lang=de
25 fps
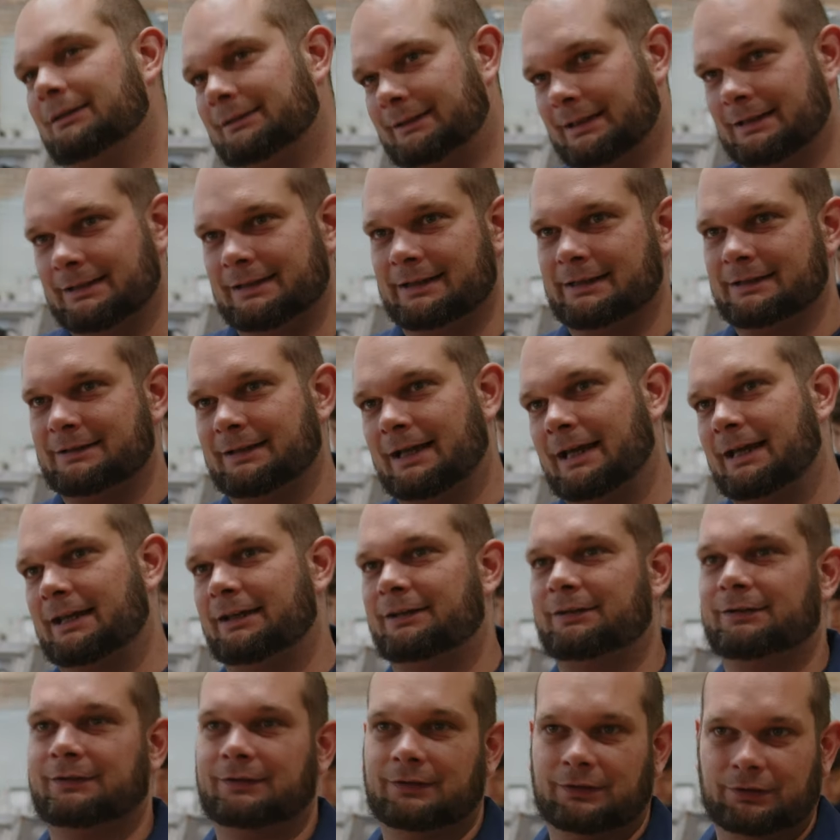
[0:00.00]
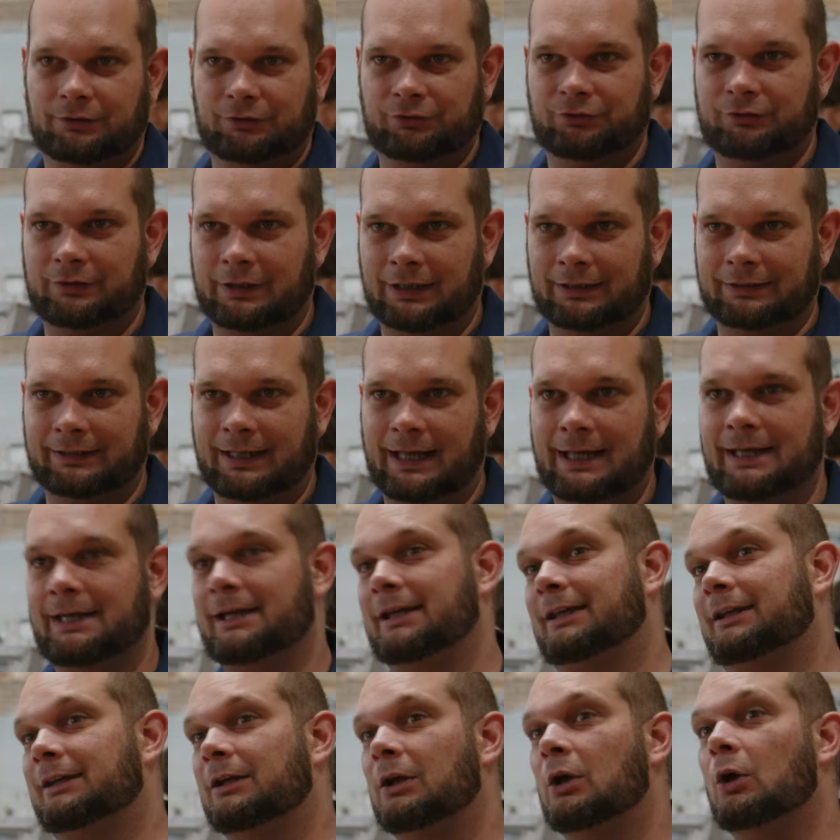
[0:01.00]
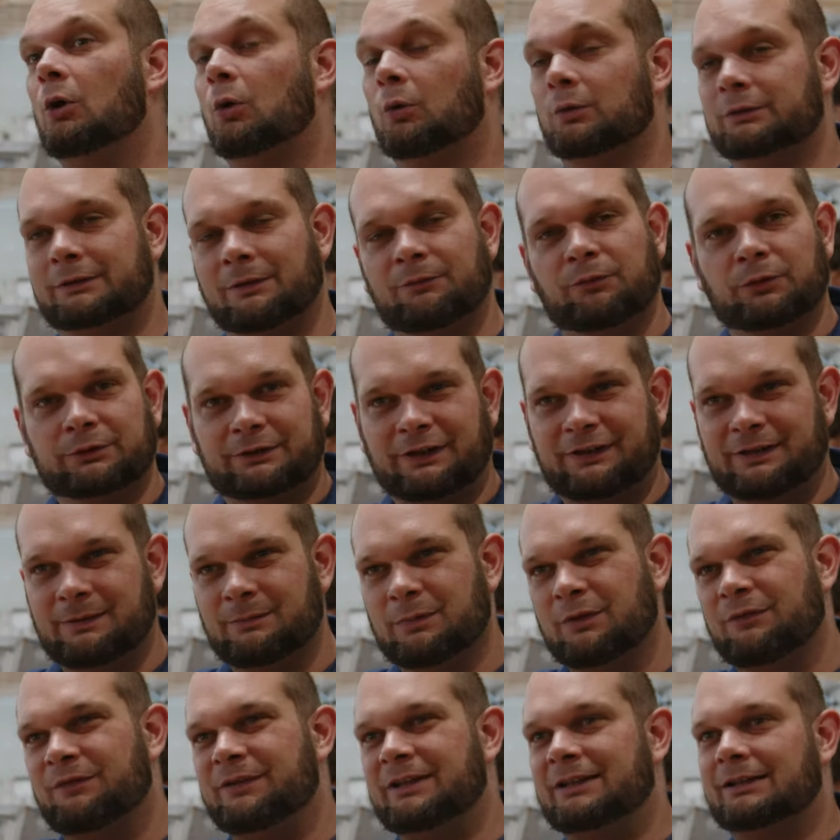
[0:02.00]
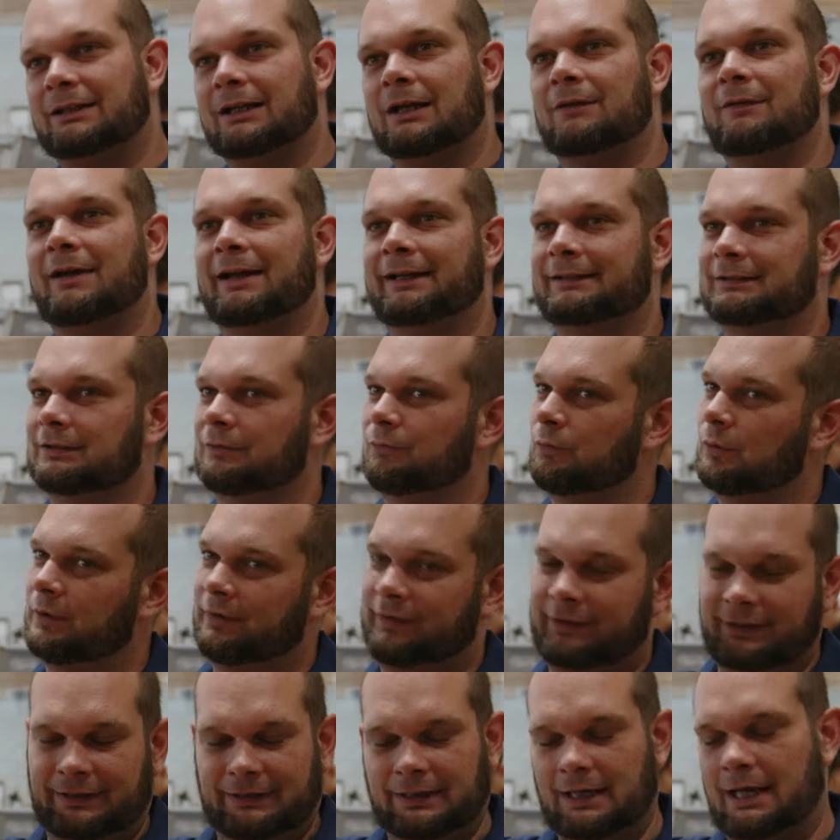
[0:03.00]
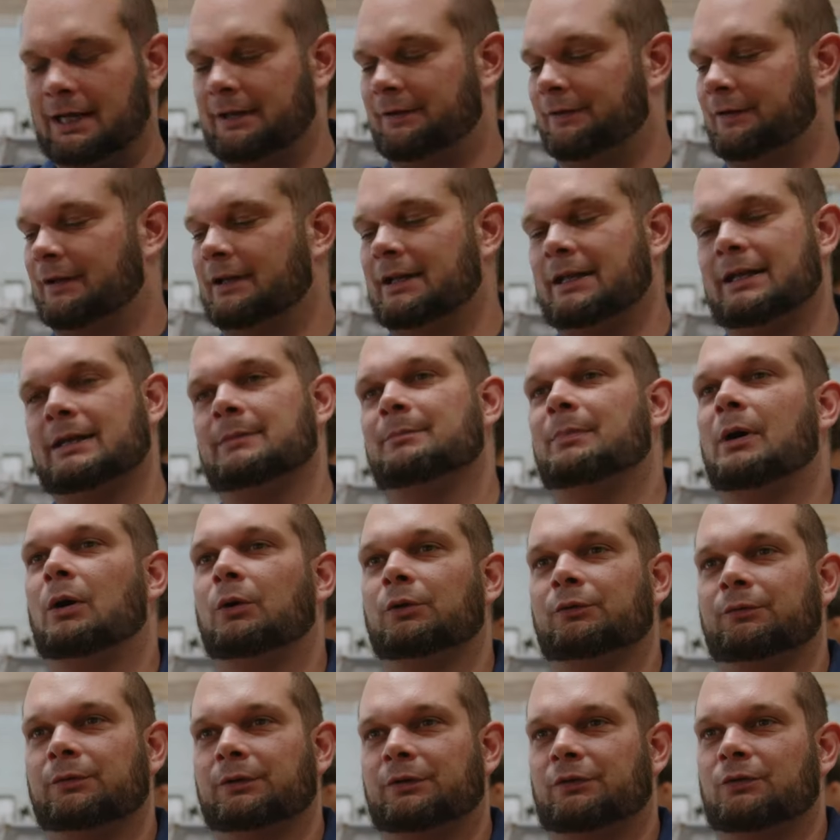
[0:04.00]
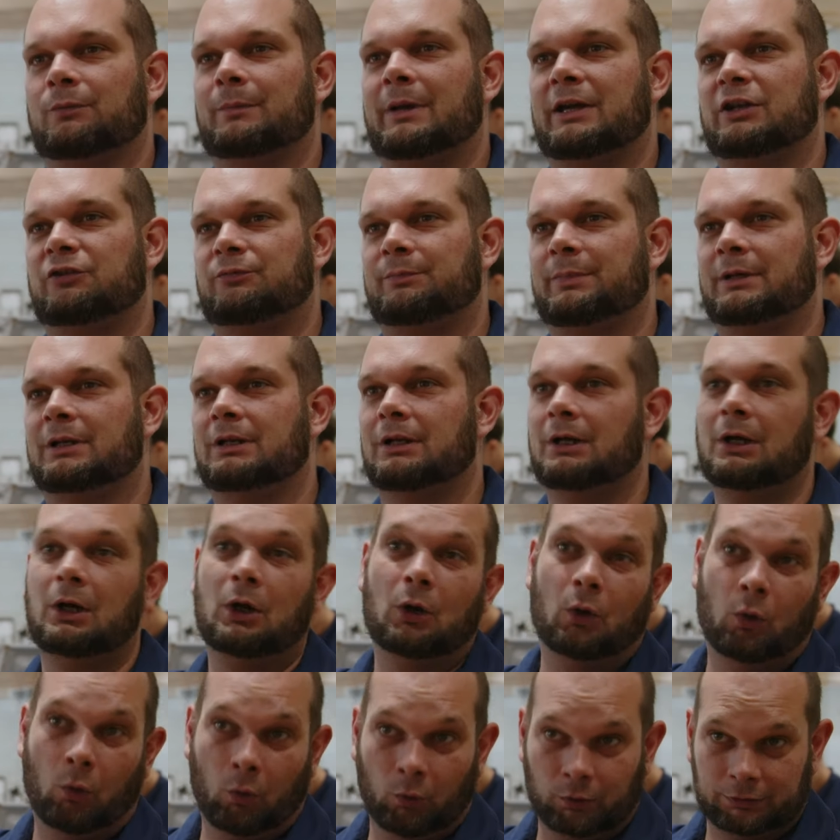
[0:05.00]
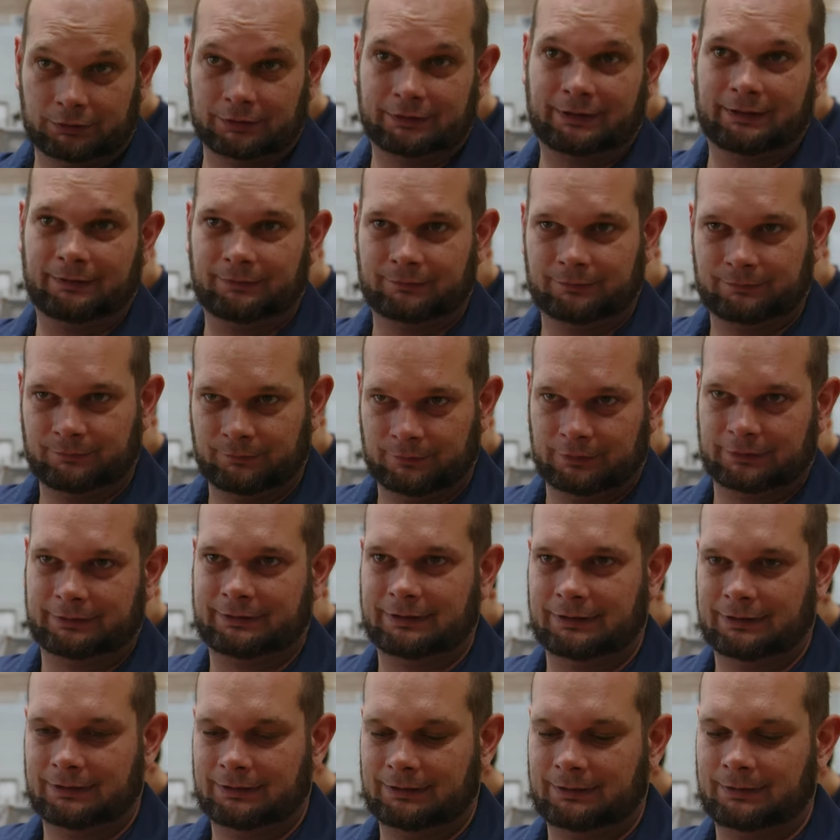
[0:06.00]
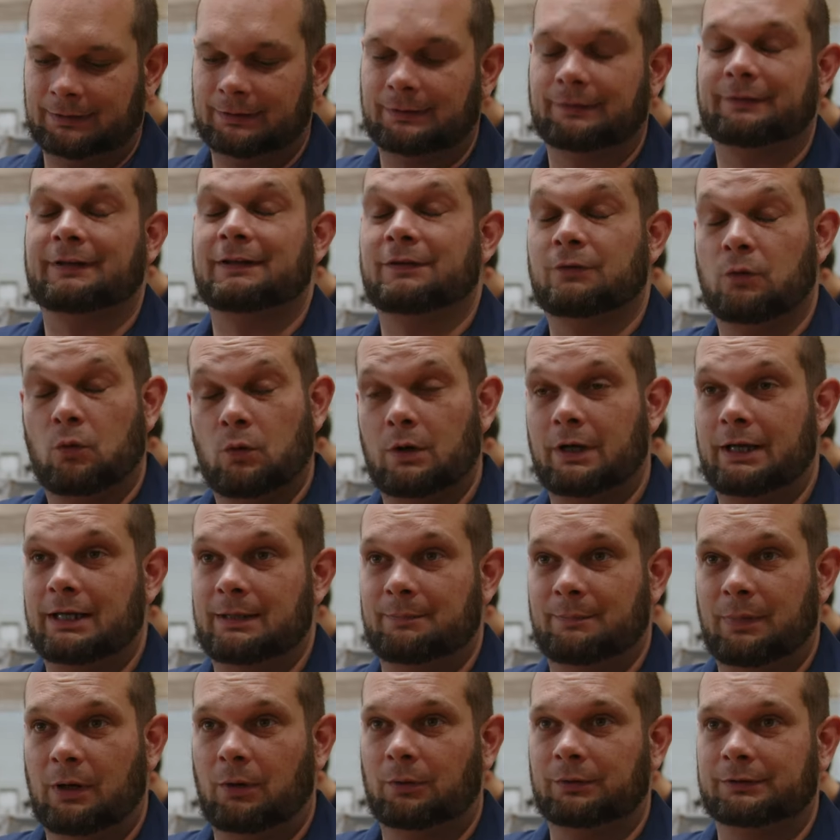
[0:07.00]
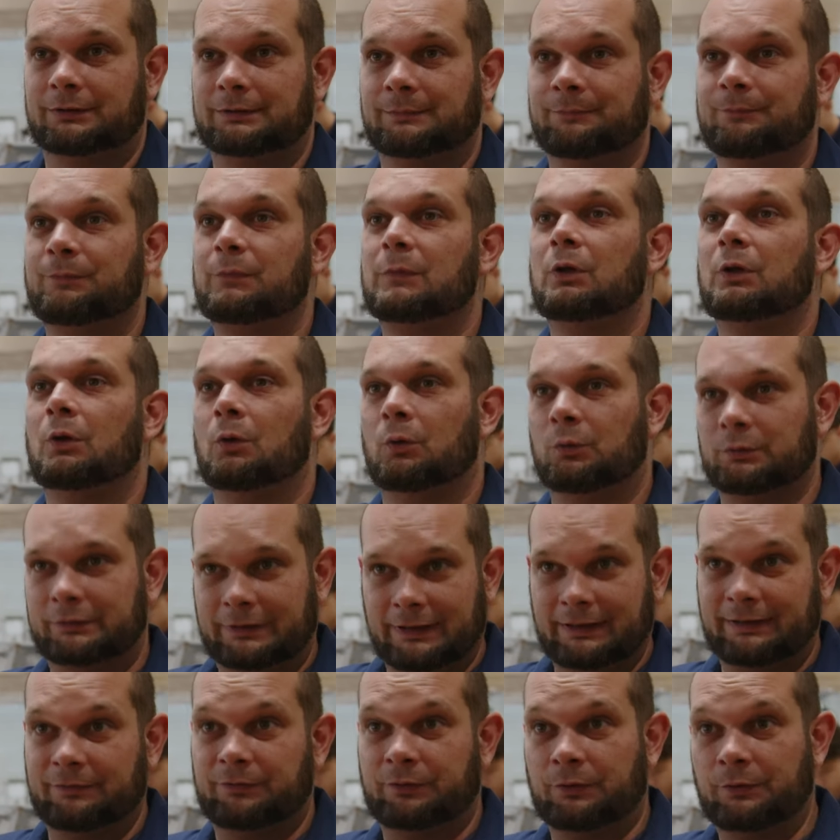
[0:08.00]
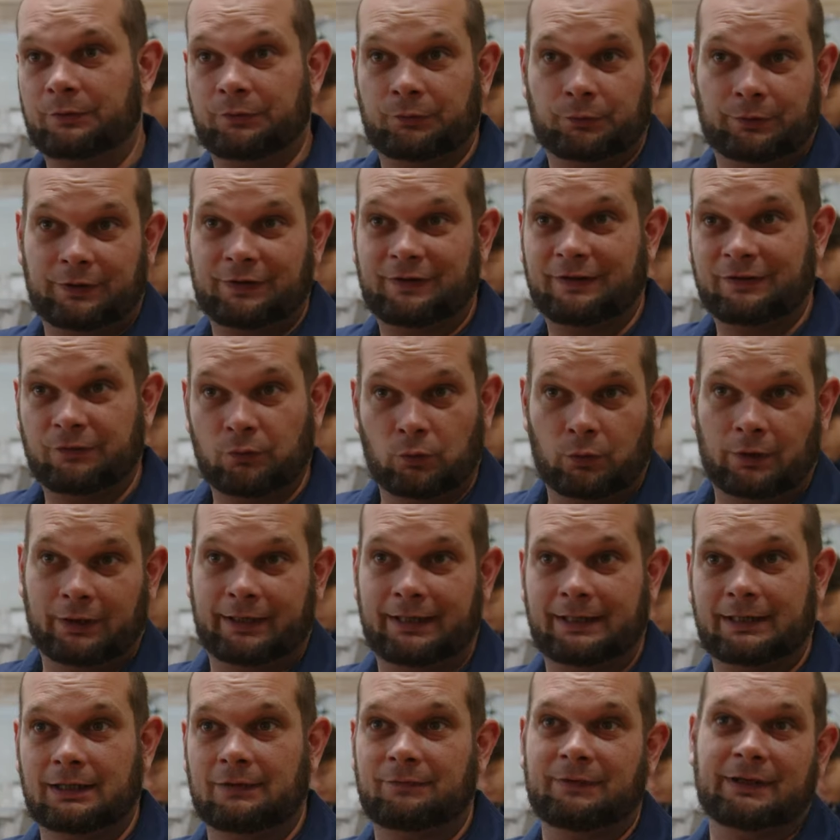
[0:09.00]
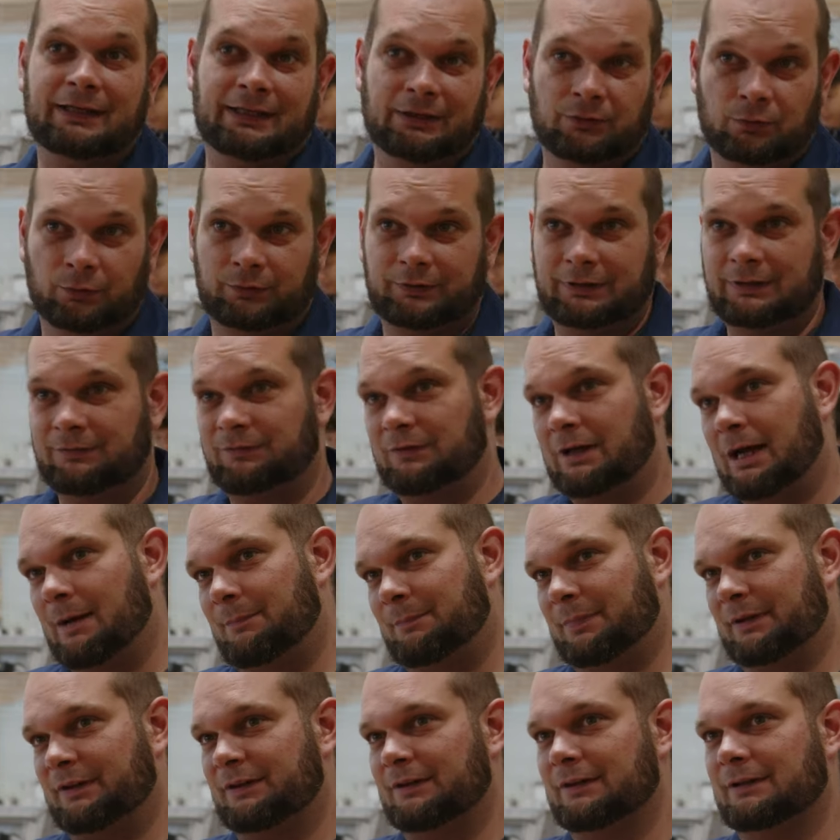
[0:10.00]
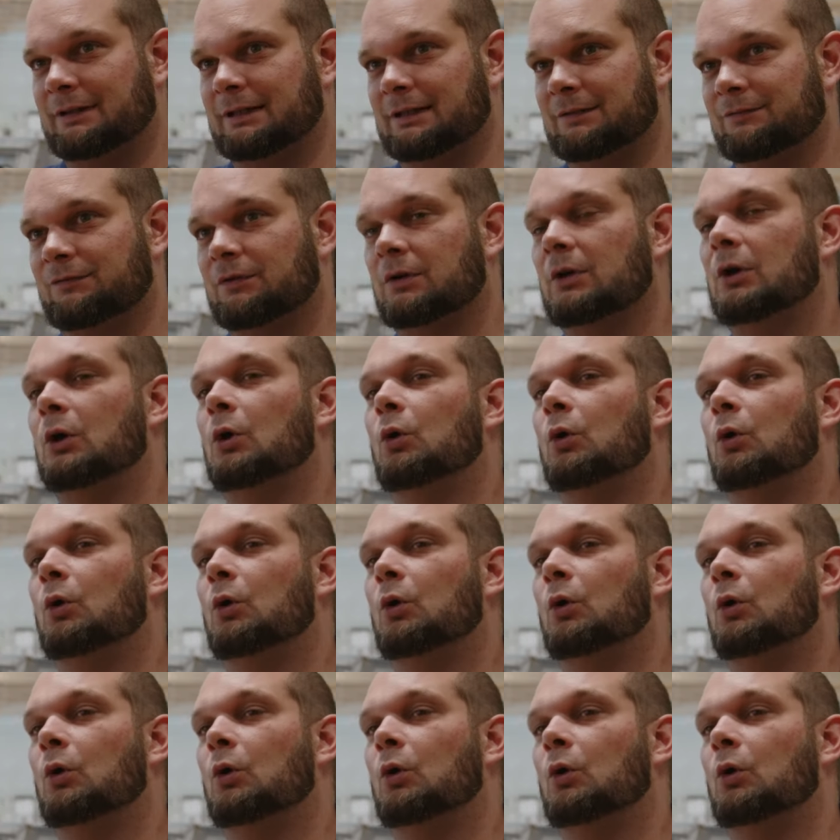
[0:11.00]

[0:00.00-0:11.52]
den links-rechts Sterndreieck und dann wird das immer weiter erweitert, wo ein Sicherheitsrelais gebaut wird zum Beispiel oder dann wird ein äh, Sensor eingebaut und das sind so die Sensoren kennen wie induktiv, kapazitiv.